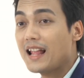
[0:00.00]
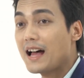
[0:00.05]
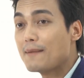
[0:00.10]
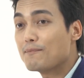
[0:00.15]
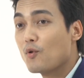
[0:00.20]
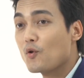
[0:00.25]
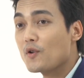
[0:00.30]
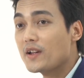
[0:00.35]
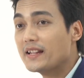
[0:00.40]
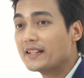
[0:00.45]
และ
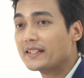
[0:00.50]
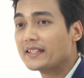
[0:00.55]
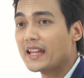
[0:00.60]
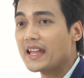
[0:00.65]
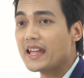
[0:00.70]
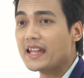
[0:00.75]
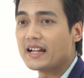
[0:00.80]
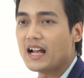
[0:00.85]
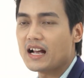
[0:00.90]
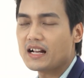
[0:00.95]
ปุ๋ยอินท
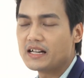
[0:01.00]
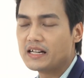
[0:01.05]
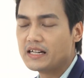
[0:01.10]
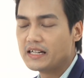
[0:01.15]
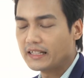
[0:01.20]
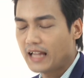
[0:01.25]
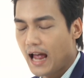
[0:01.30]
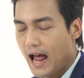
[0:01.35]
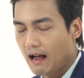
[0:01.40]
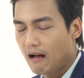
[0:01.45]
รีย์ก็
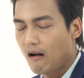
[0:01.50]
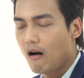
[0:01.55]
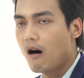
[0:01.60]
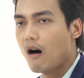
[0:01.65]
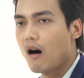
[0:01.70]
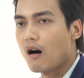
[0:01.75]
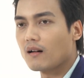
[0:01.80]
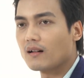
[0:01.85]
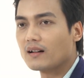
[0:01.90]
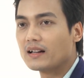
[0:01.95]
คือทางอ
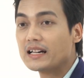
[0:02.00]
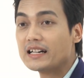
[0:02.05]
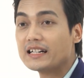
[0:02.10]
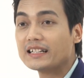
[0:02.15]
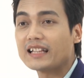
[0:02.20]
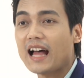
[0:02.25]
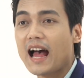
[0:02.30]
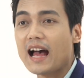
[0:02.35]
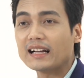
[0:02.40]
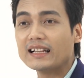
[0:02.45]
อก
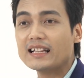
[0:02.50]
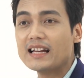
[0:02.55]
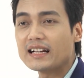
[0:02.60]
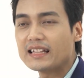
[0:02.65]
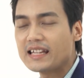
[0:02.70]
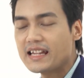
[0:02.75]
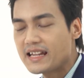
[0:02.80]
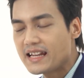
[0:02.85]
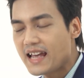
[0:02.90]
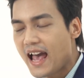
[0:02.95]
คือทางเลื
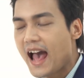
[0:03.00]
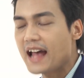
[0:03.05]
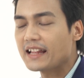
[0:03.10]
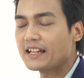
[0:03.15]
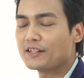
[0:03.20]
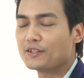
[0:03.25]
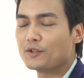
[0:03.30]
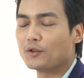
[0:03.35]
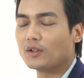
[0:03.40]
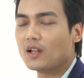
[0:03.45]
อกที่ง่า
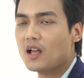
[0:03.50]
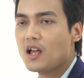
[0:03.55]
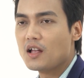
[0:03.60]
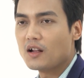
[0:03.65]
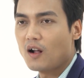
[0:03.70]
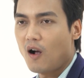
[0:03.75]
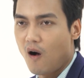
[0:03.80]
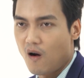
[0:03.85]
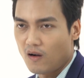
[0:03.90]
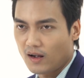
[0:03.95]
ยที่สุด
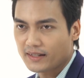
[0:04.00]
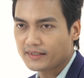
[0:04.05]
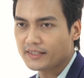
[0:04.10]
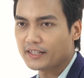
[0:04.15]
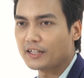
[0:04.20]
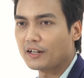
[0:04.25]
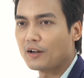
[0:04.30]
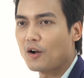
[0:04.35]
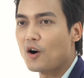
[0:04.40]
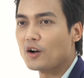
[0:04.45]
ของเก
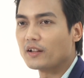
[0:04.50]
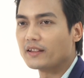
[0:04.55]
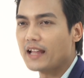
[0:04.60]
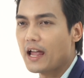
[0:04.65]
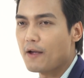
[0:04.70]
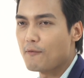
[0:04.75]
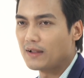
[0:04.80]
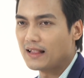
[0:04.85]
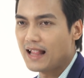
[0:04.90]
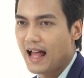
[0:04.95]
ษตรกร
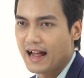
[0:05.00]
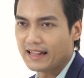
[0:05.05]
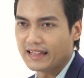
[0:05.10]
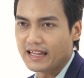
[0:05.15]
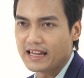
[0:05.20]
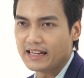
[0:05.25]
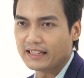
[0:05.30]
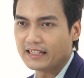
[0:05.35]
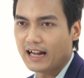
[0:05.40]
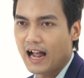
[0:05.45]
ในเวลา
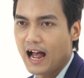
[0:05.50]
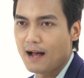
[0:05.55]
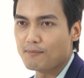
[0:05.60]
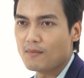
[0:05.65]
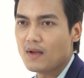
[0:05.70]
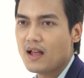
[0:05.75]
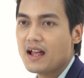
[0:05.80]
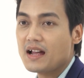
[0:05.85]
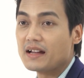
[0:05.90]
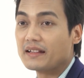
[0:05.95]
นี้นะครับ